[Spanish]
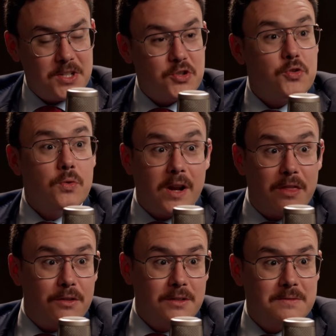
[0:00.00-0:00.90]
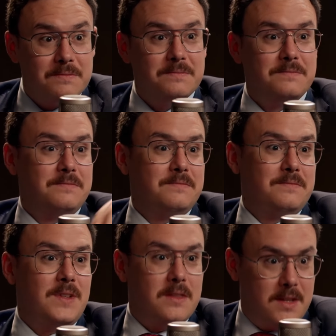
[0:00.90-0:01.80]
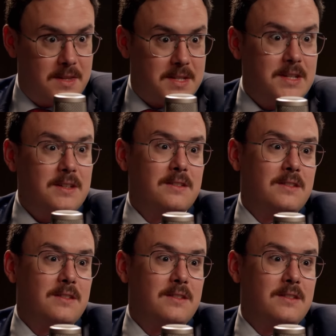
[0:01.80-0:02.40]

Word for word: su razón, entiéndase,